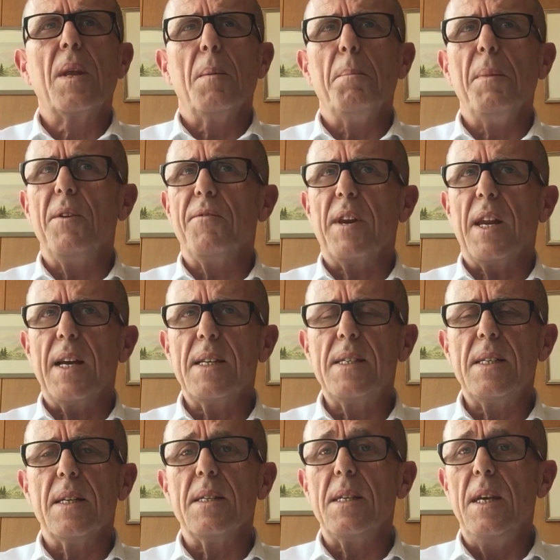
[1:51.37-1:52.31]
Mit
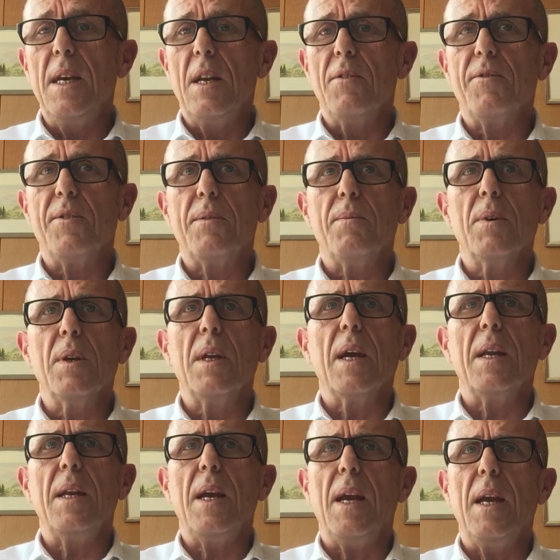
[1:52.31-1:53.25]
Frastans Hilft wurde
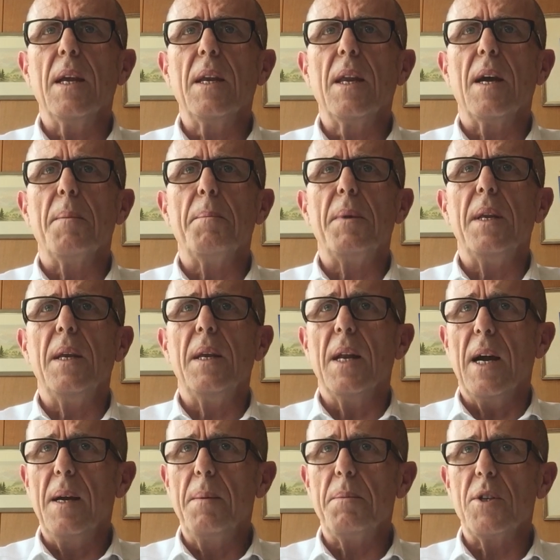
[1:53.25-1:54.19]
eine ehrenamtliche
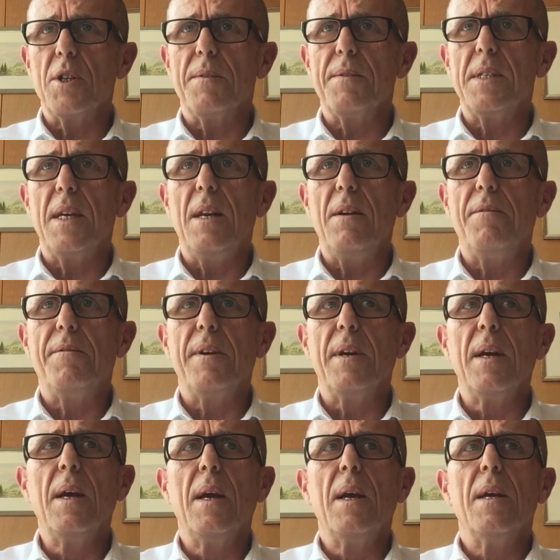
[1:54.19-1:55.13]

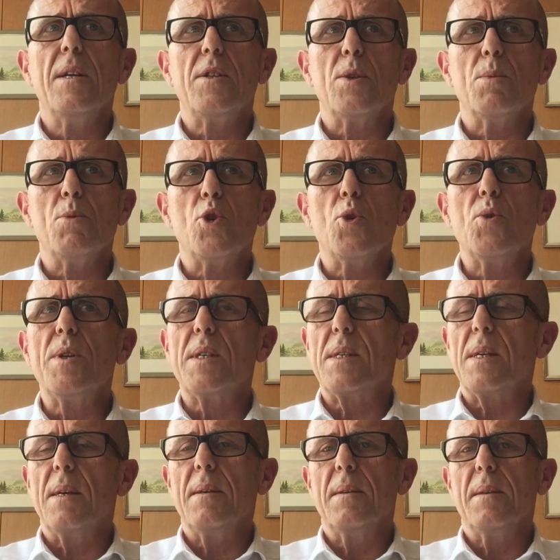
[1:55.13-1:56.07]
Nachbarschaftshilfe zum
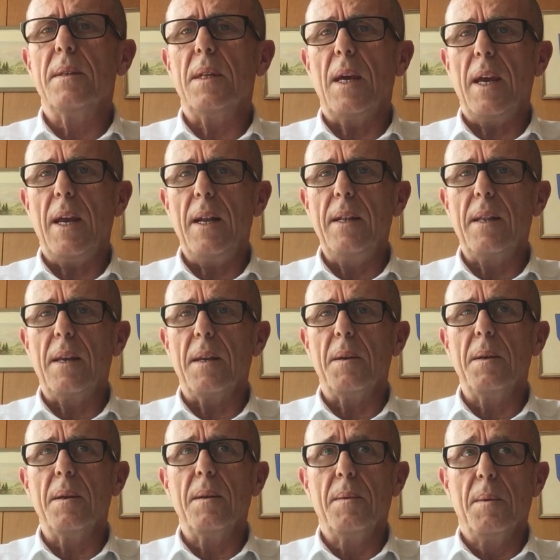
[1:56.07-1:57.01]
Schutz der
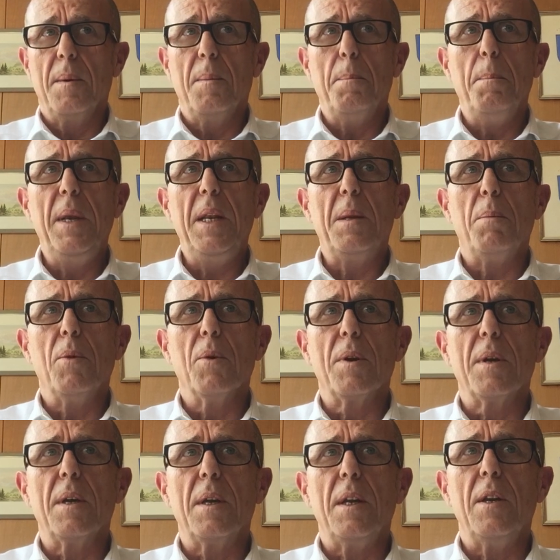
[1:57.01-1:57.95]
älteren
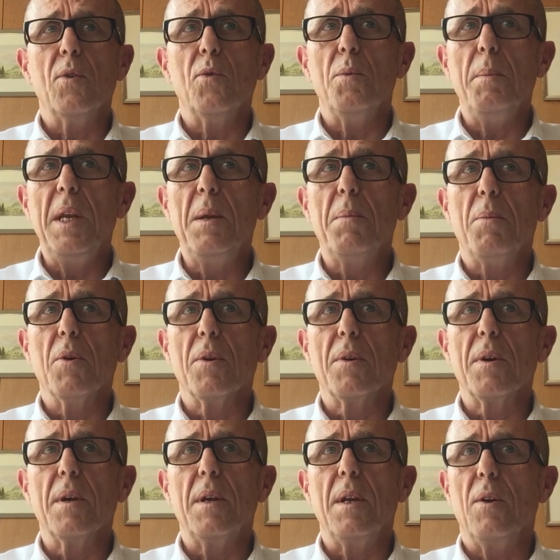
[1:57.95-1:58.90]
Mitbürgerinnen und
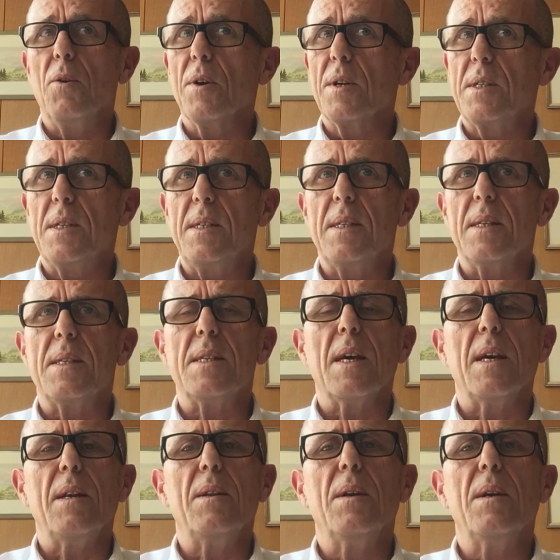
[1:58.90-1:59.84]
Mitbürger in kürzester
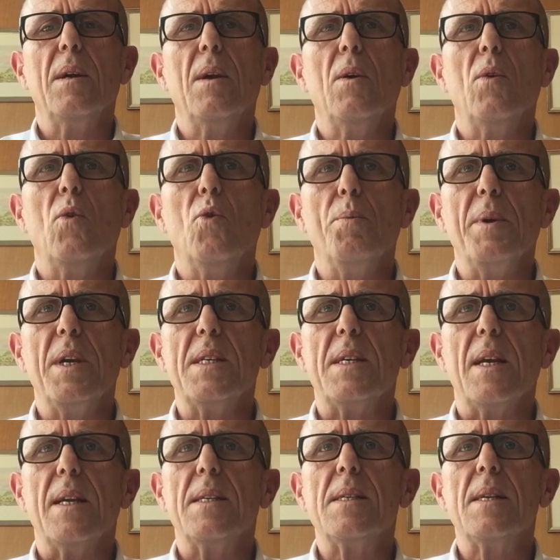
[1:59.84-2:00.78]
Zeit
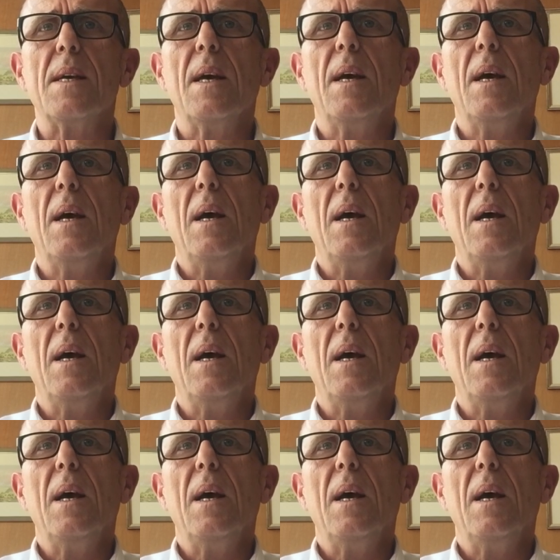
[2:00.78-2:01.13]
umgesetzt.